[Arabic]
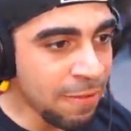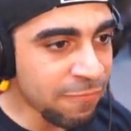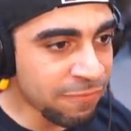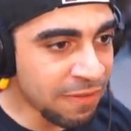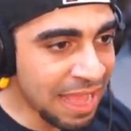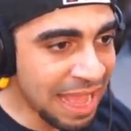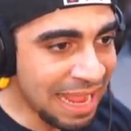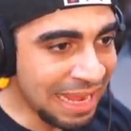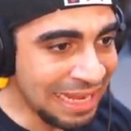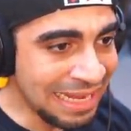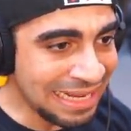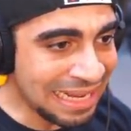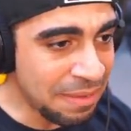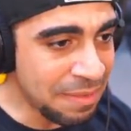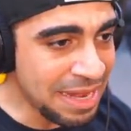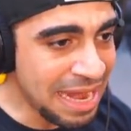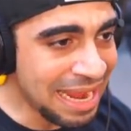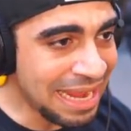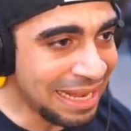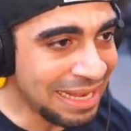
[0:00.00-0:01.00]
فالحين
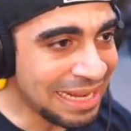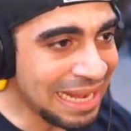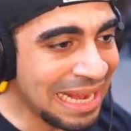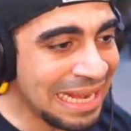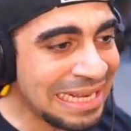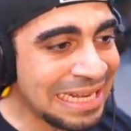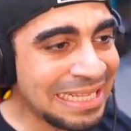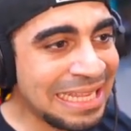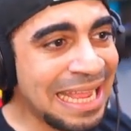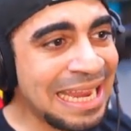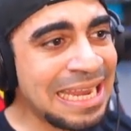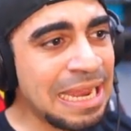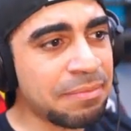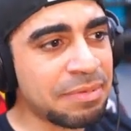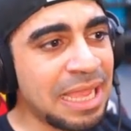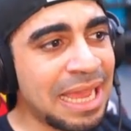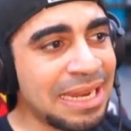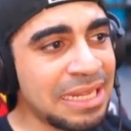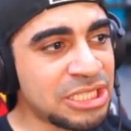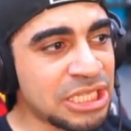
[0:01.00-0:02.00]
كبدايه احنا قاعدين نتعلم
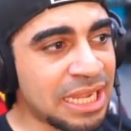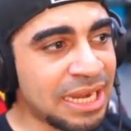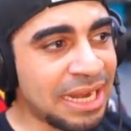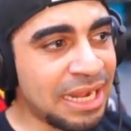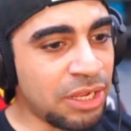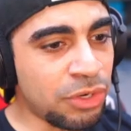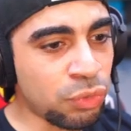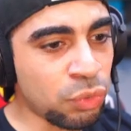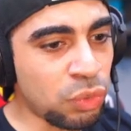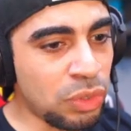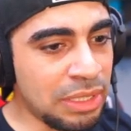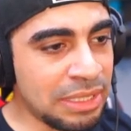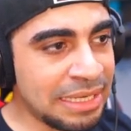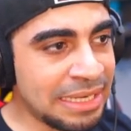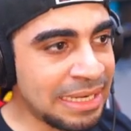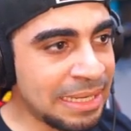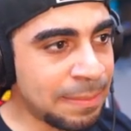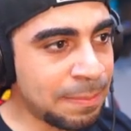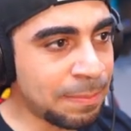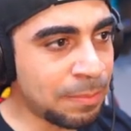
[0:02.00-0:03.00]
تعال ان شاء الله راح نروح
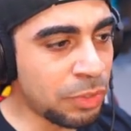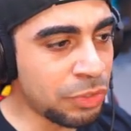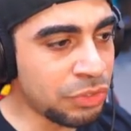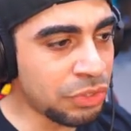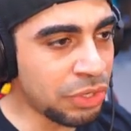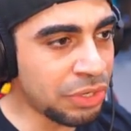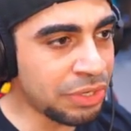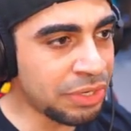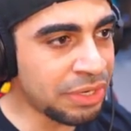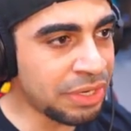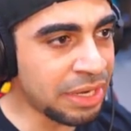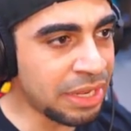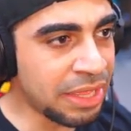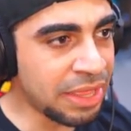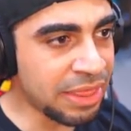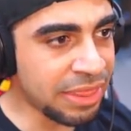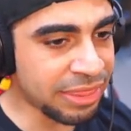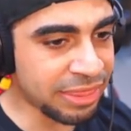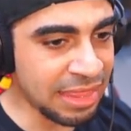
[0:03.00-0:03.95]
لمدن آه،